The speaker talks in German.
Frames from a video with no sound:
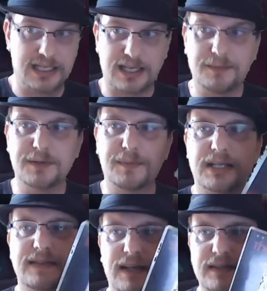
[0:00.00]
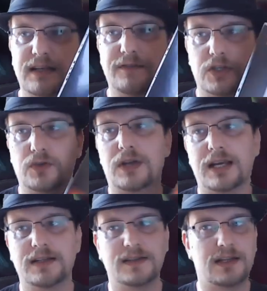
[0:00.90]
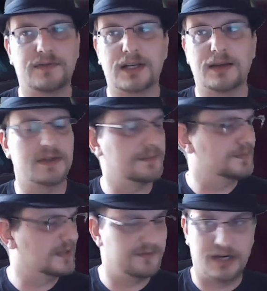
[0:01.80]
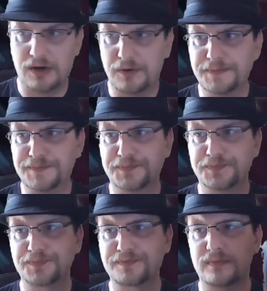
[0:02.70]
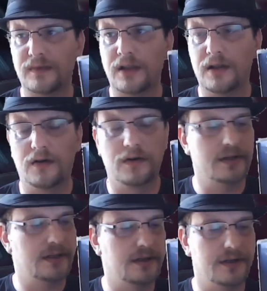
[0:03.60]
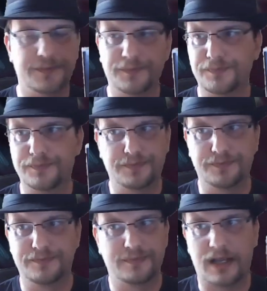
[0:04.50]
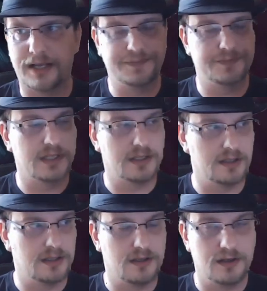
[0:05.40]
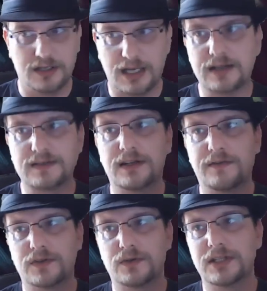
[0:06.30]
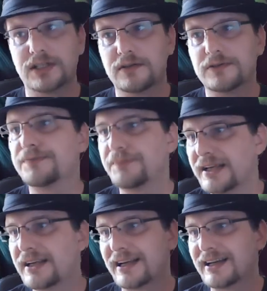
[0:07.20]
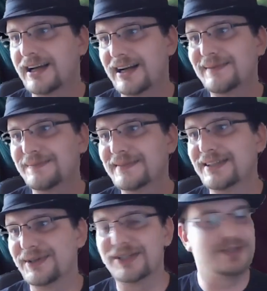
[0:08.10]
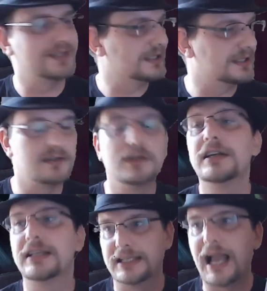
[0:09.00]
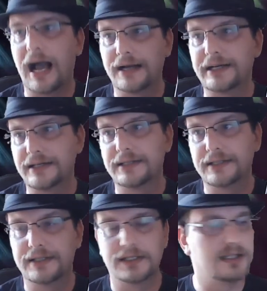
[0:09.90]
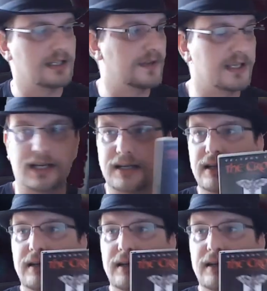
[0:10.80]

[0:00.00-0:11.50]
Ich habe mir mal die 16er Version angesehen, das war damals im TV. Und ähm, nein. Die 18er Version, die später dann kam, die ungeschnittene, ja. Deswegen, ich hatte den